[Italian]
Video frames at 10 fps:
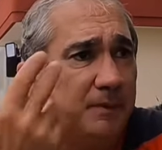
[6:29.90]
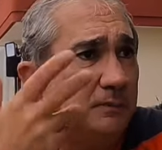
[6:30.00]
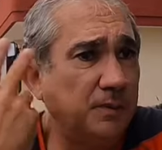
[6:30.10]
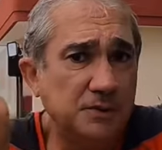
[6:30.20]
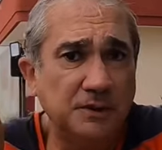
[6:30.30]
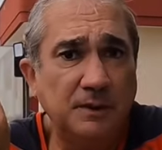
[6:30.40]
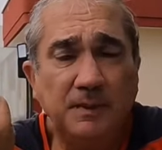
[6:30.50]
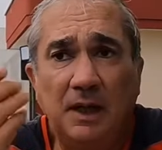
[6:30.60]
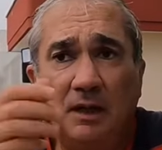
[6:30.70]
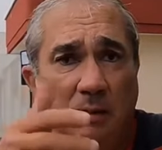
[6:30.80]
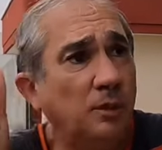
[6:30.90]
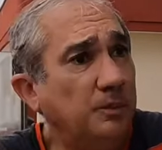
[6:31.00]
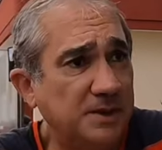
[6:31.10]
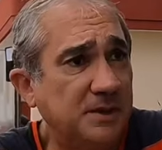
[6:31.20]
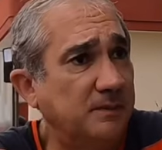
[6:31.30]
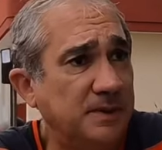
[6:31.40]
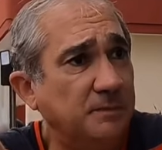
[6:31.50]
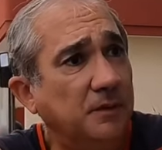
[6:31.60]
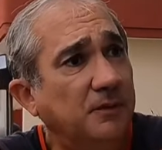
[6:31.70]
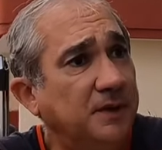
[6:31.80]
per un posto terminale come può essere per
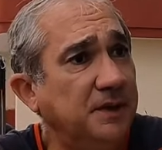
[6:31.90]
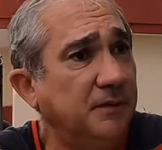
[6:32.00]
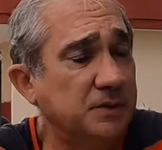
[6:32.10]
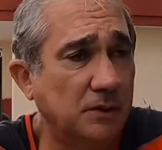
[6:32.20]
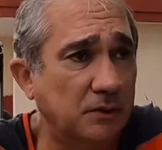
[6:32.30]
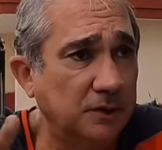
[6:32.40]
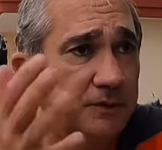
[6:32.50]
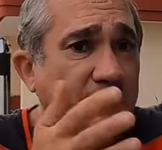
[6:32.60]
esempio la Divostok, esatto.